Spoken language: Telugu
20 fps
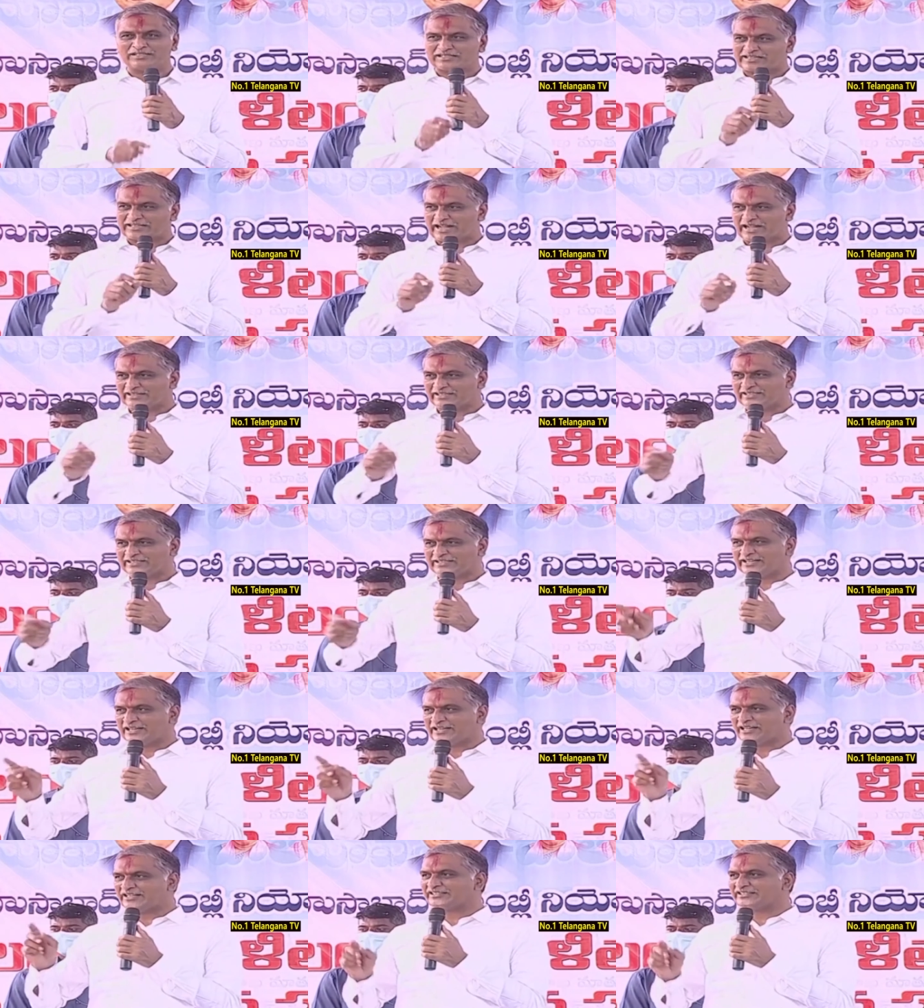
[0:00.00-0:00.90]

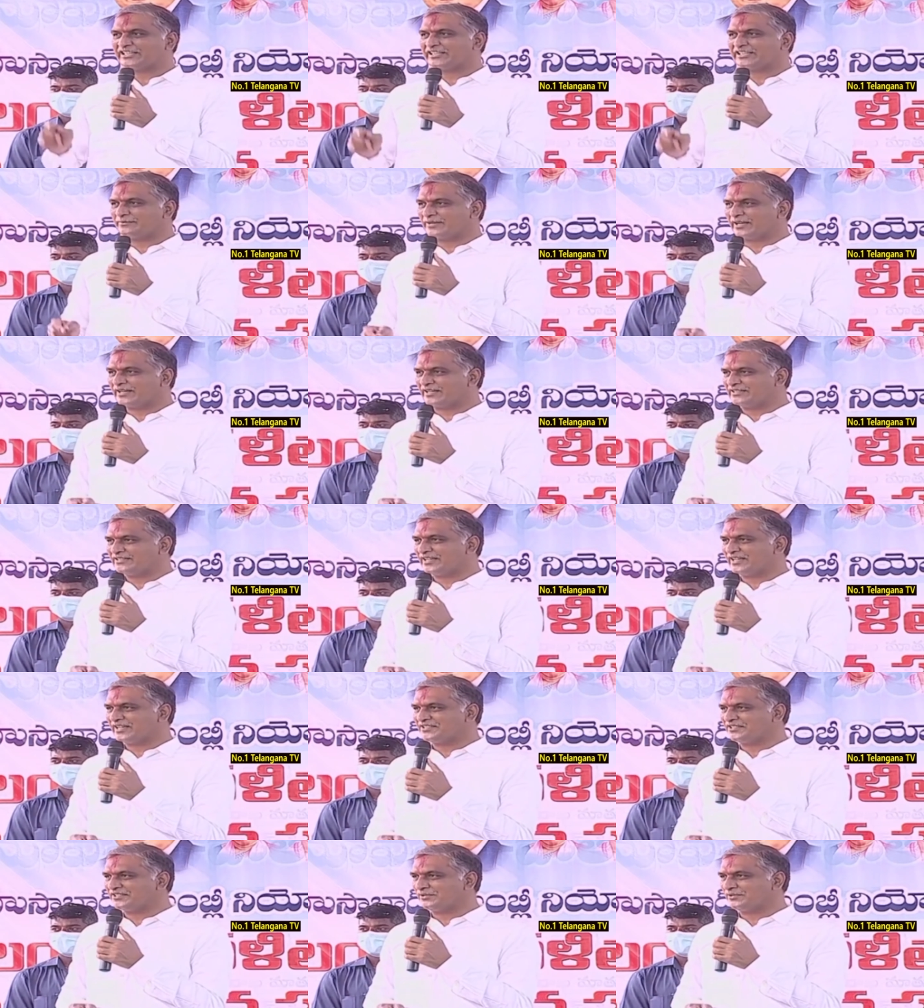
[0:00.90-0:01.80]
కాకినాడలో తీర్మానం
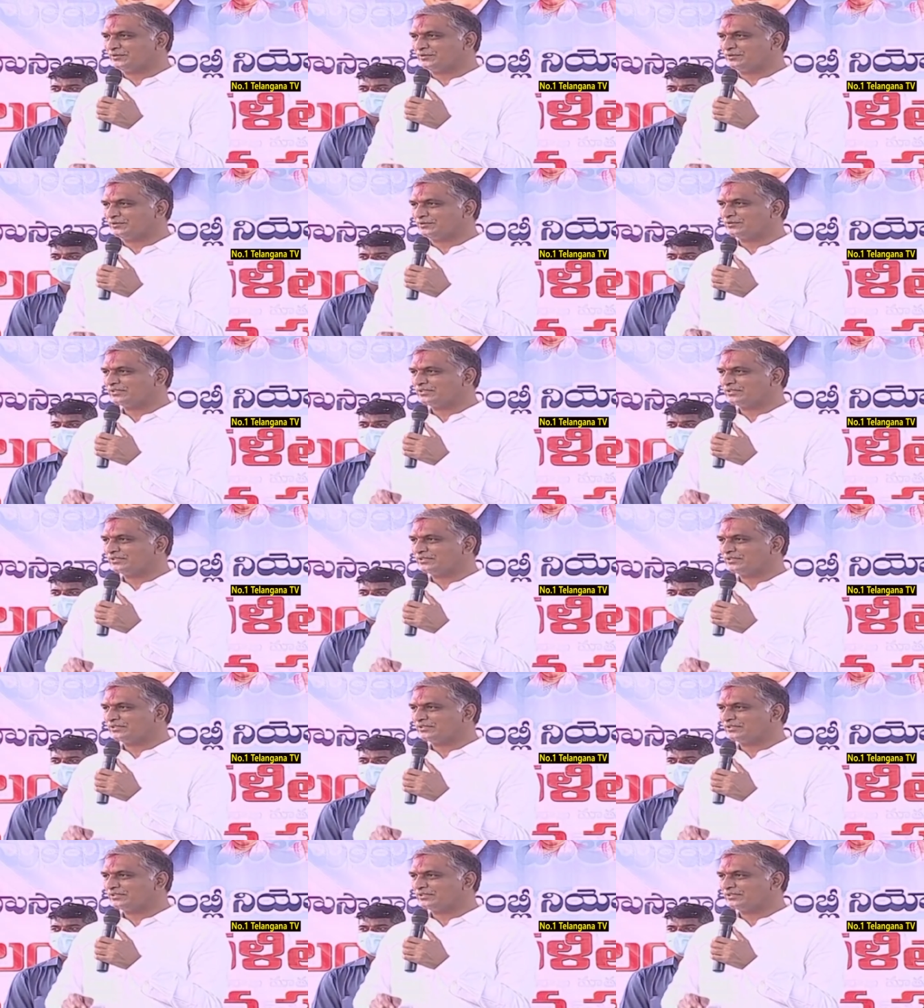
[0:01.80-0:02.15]
చేసిండ్రు